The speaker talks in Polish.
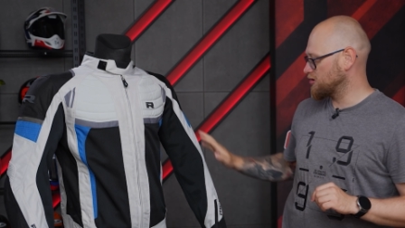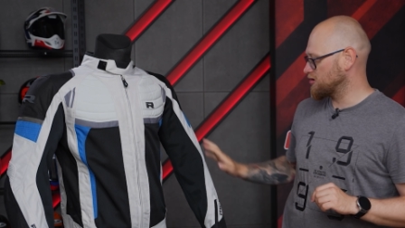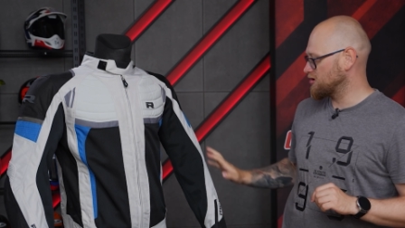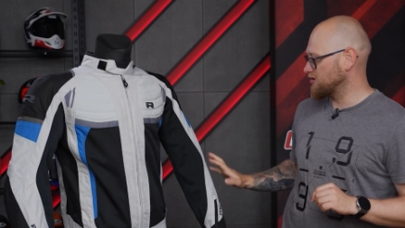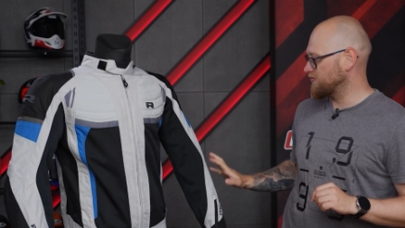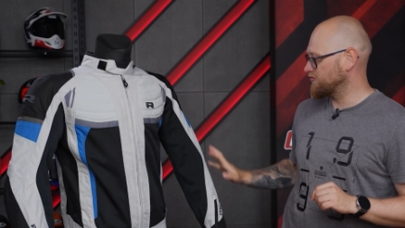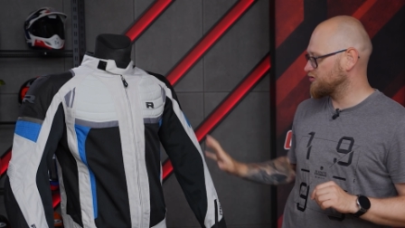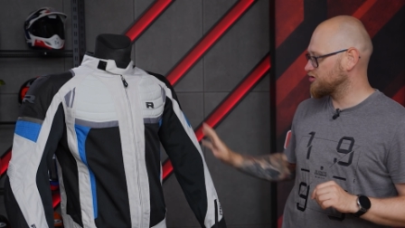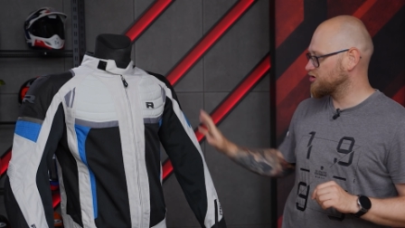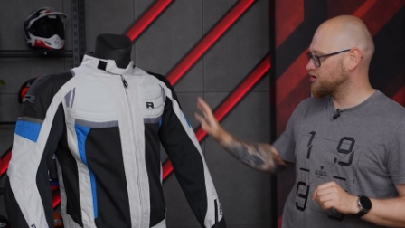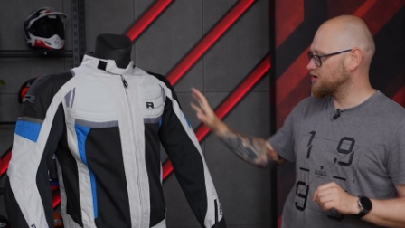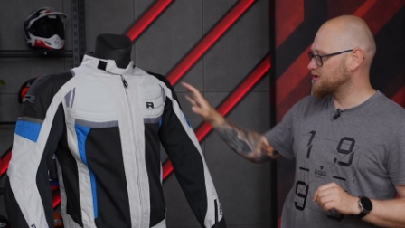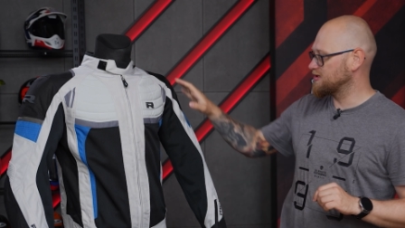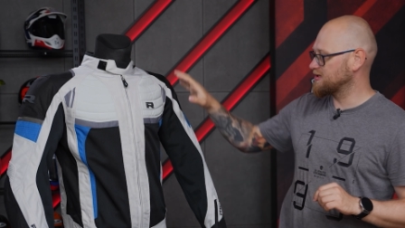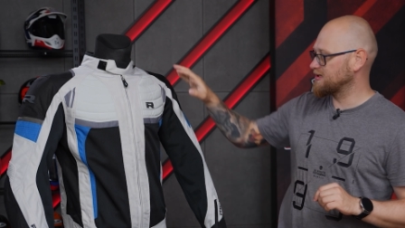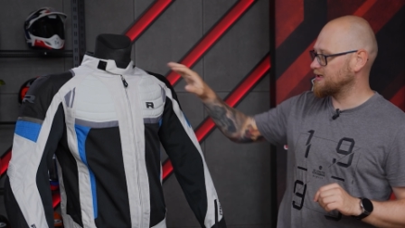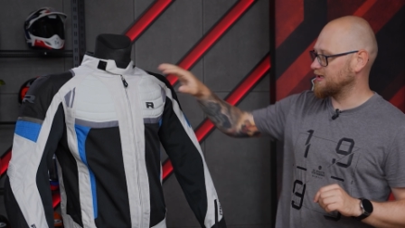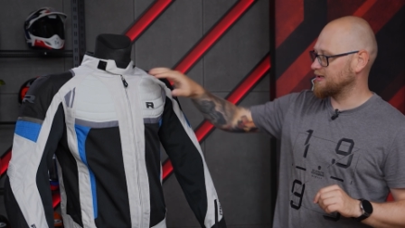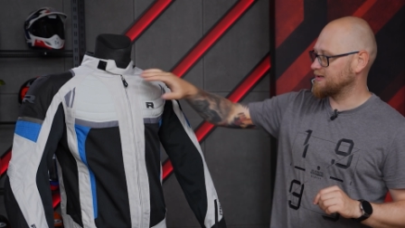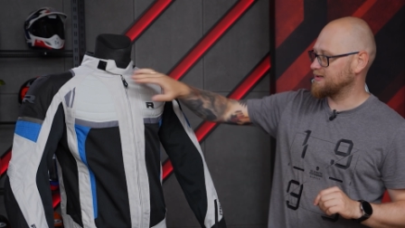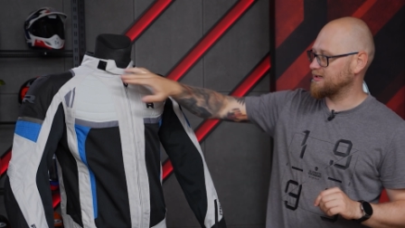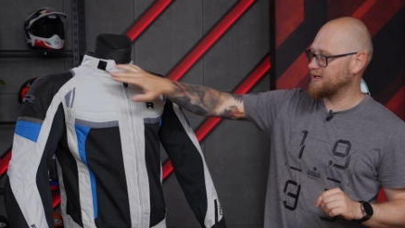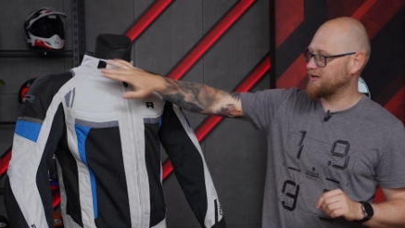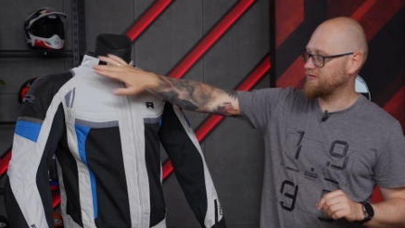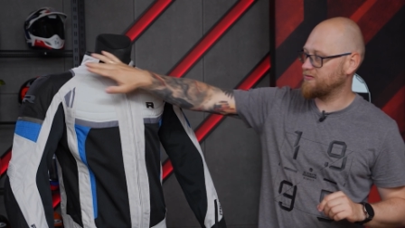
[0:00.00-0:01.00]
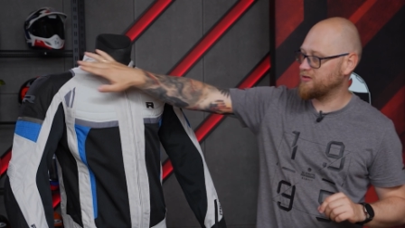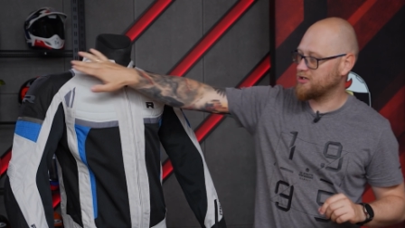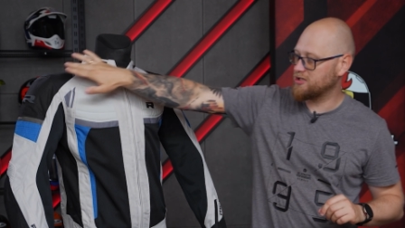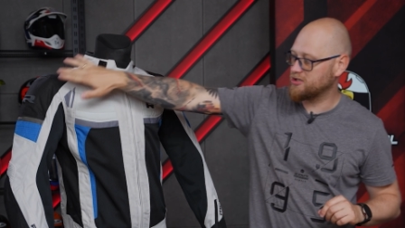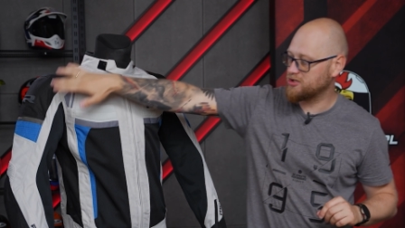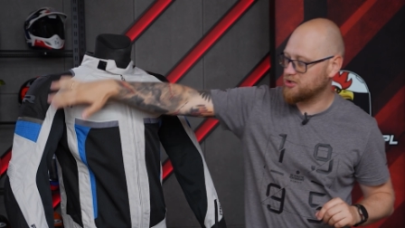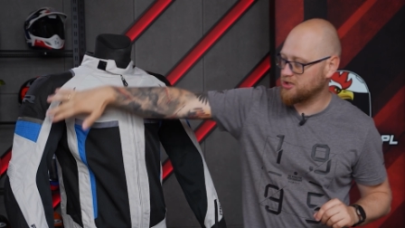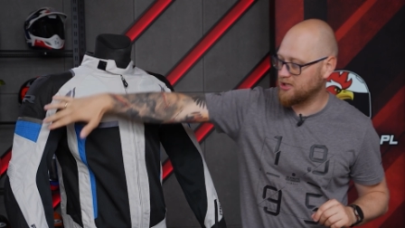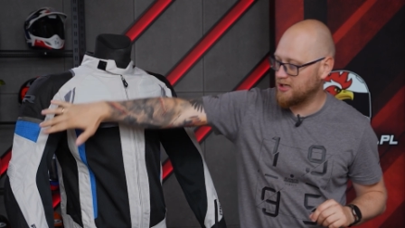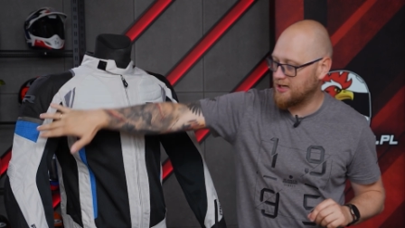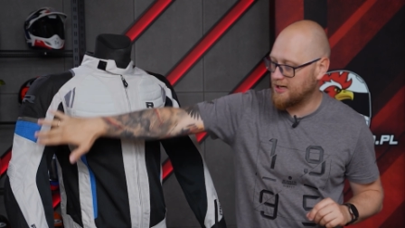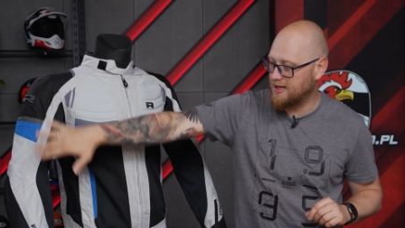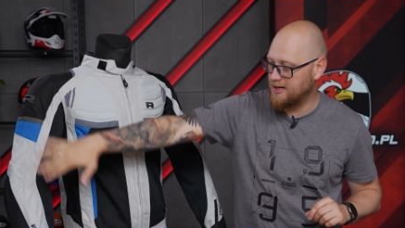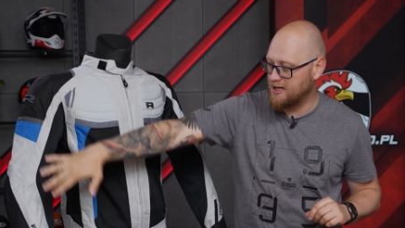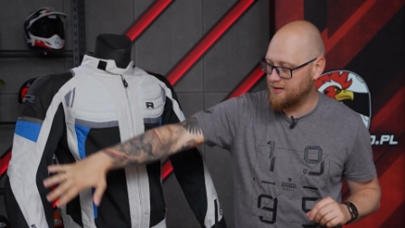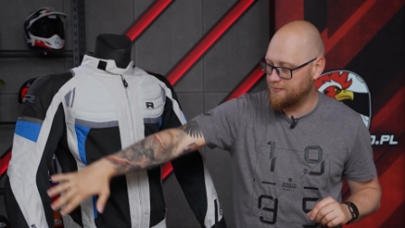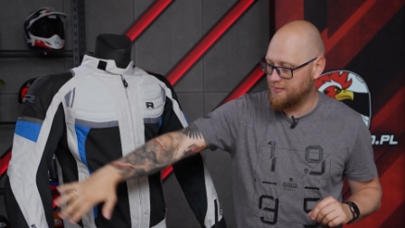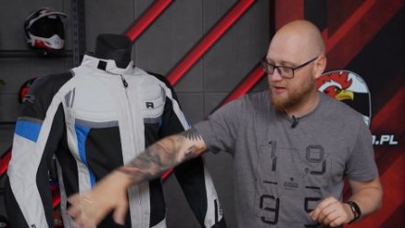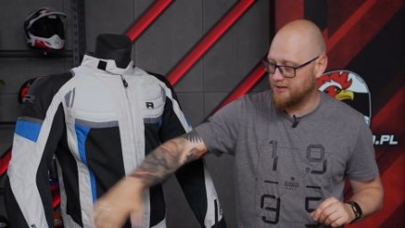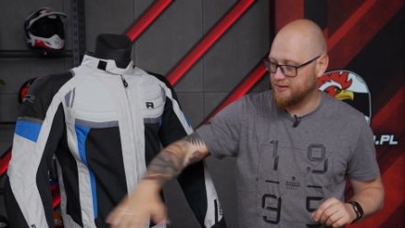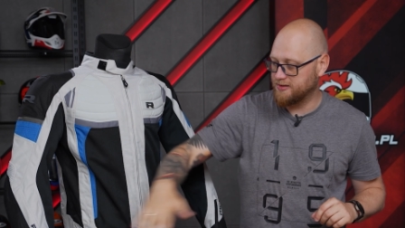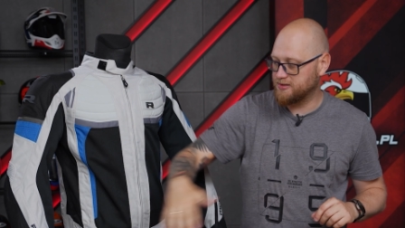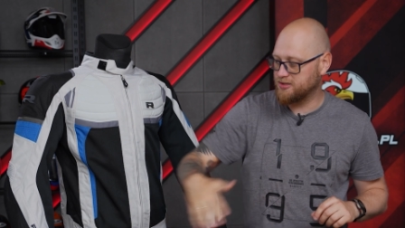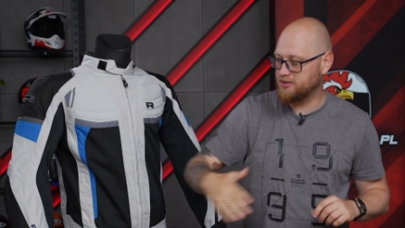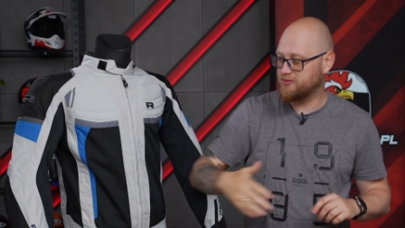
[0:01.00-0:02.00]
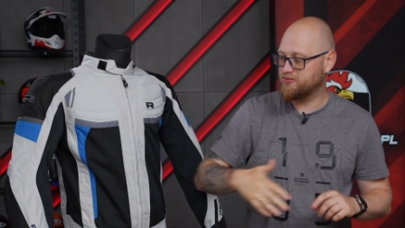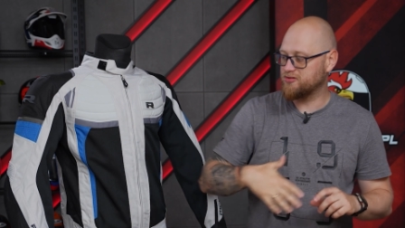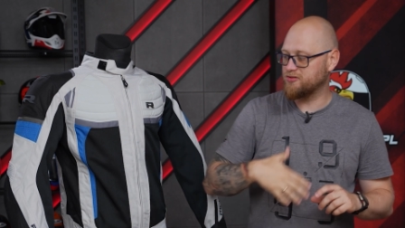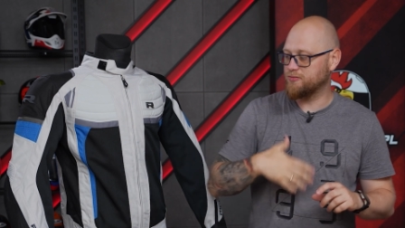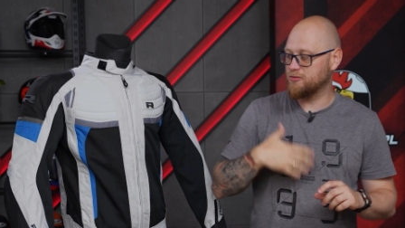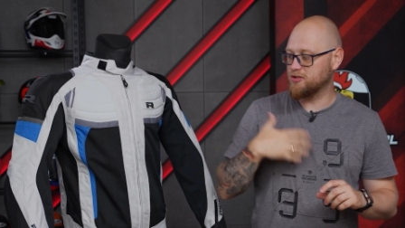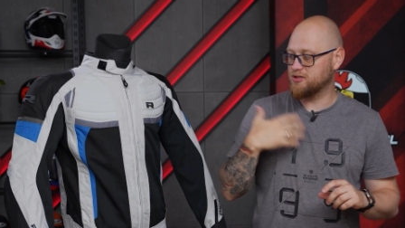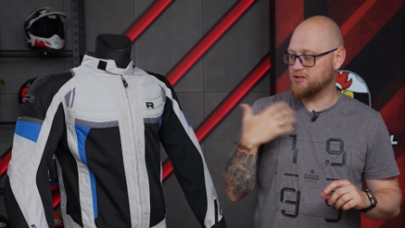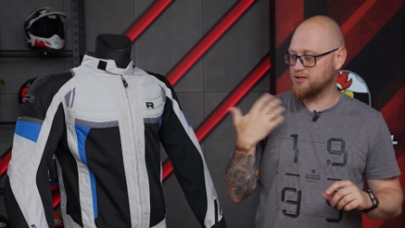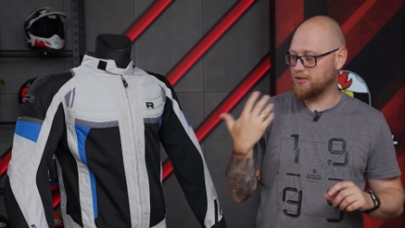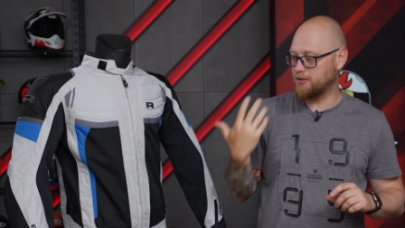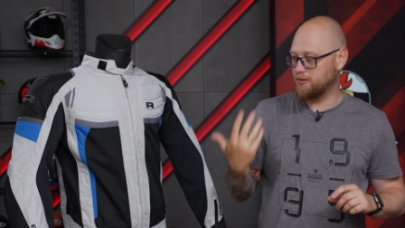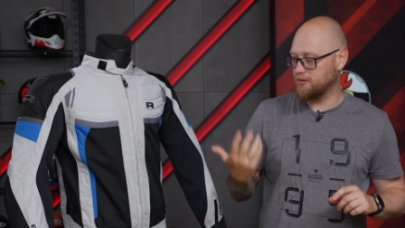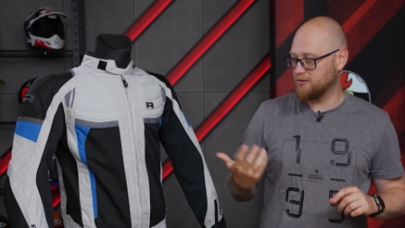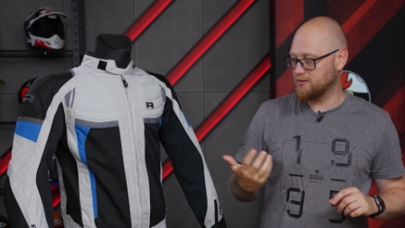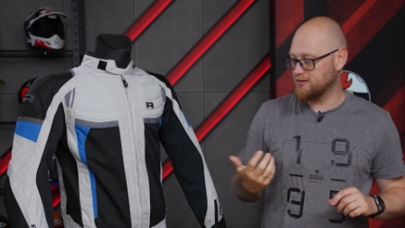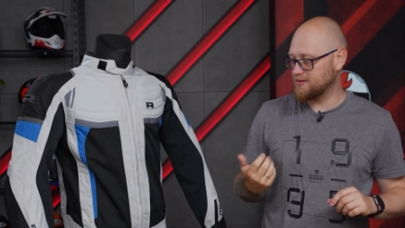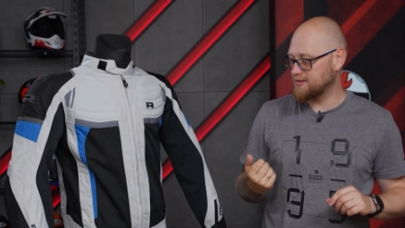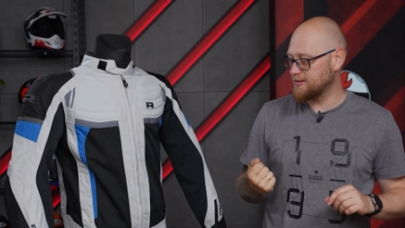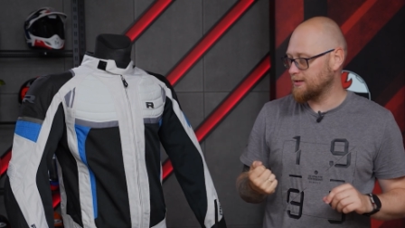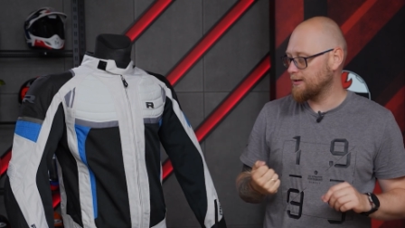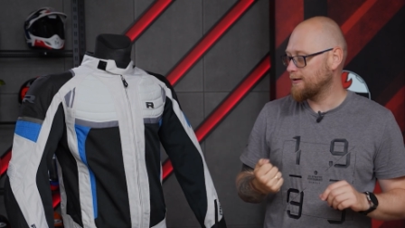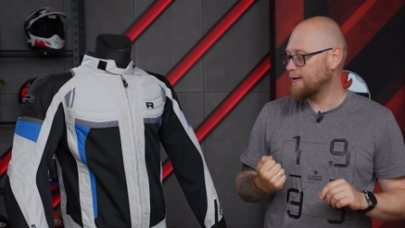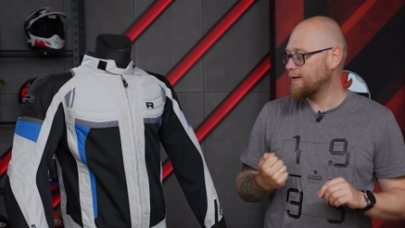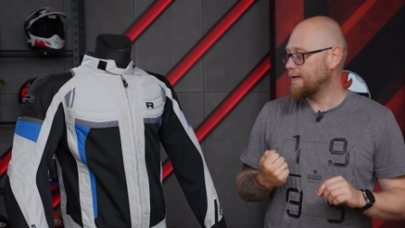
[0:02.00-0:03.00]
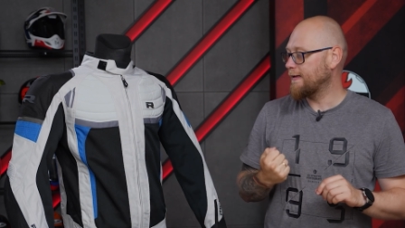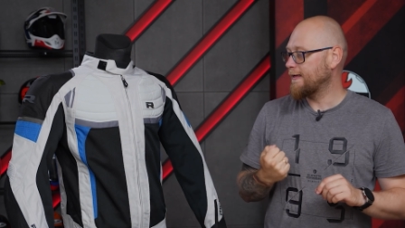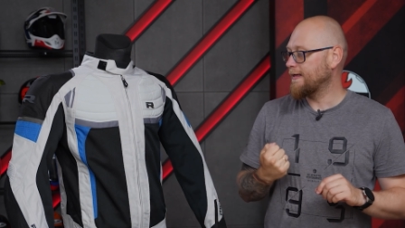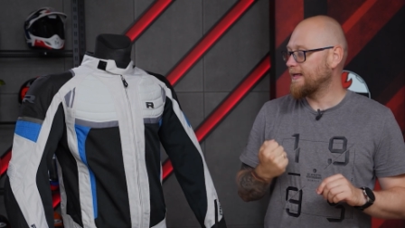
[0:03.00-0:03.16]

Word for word: To są wszystkie te właśnie elementy wzmacniające.